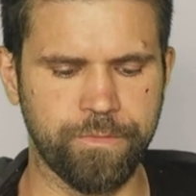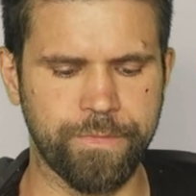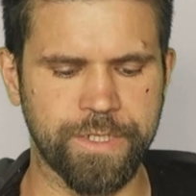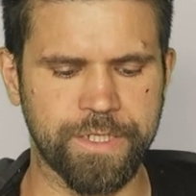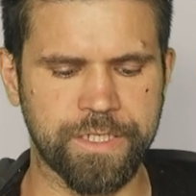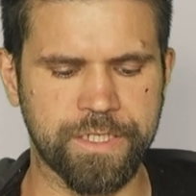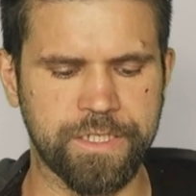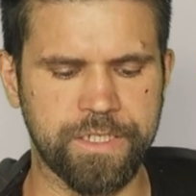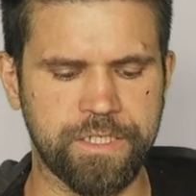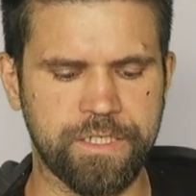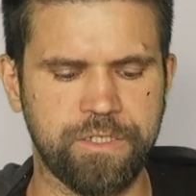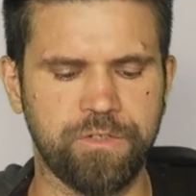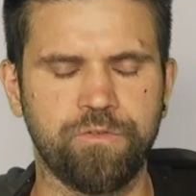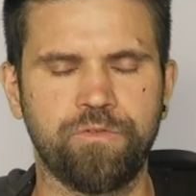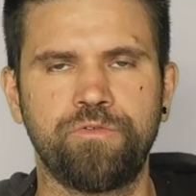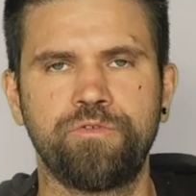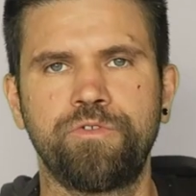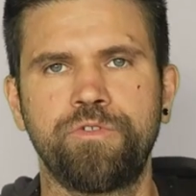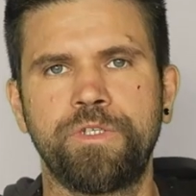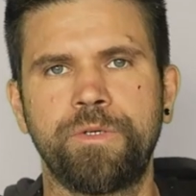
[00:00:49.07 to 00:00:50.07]
batteries qui
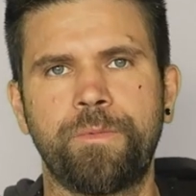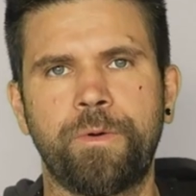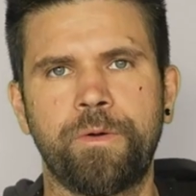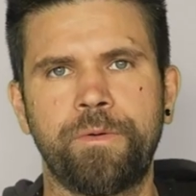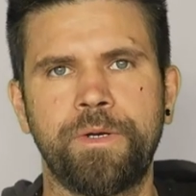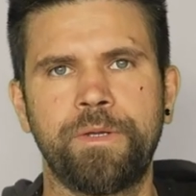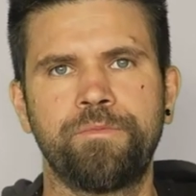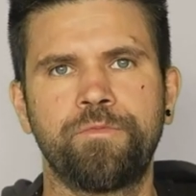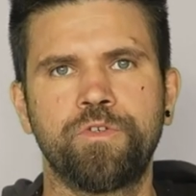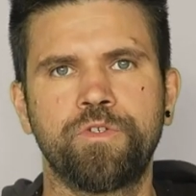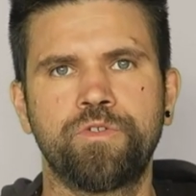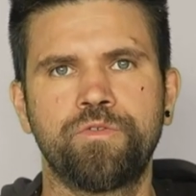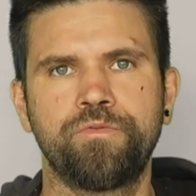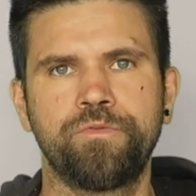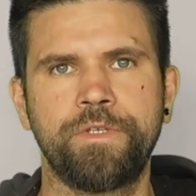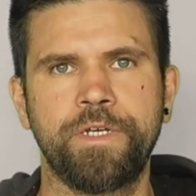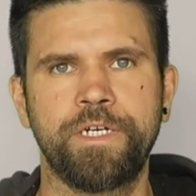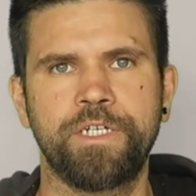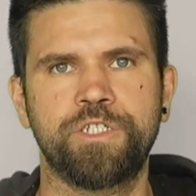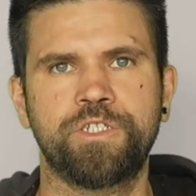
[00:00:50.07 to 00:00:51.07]
ont eu des problèmes de
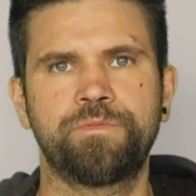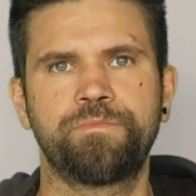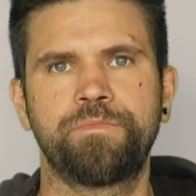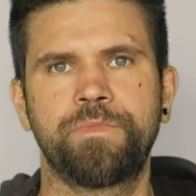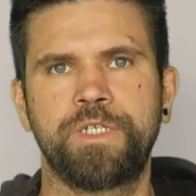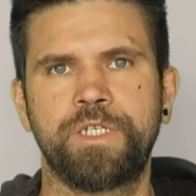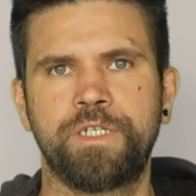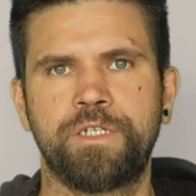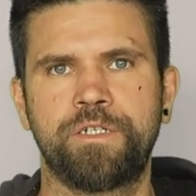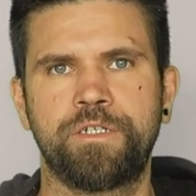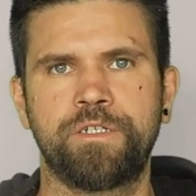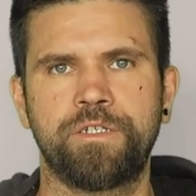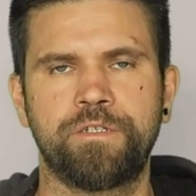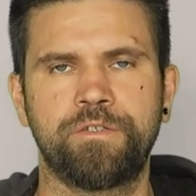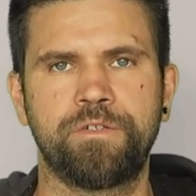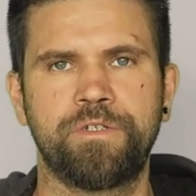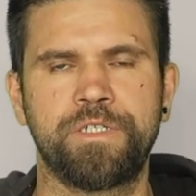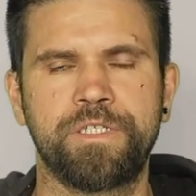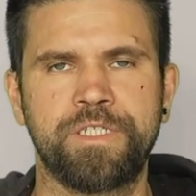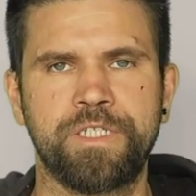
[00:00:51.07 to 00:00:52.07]
soudage mais
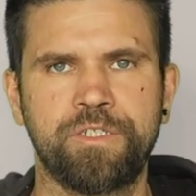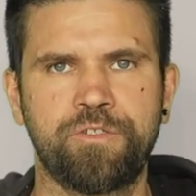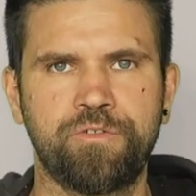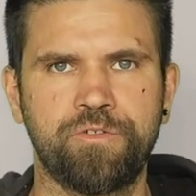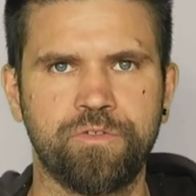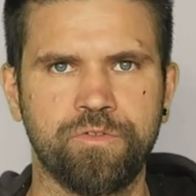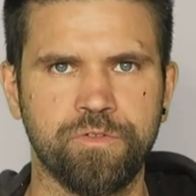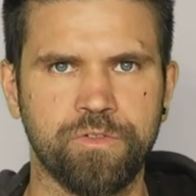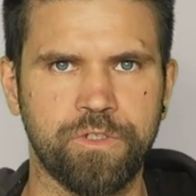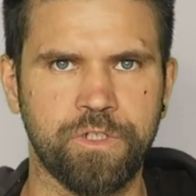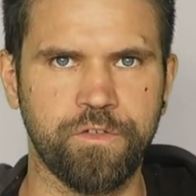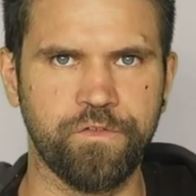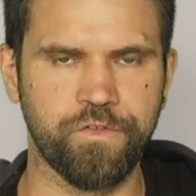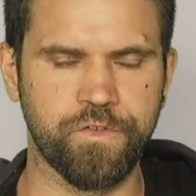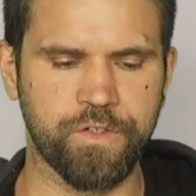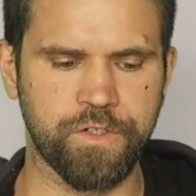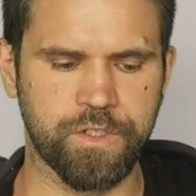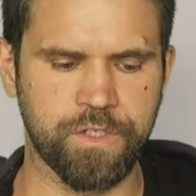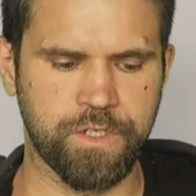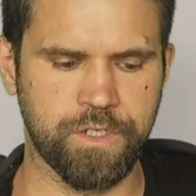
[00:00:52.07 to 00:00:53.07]
les accus sont neufs.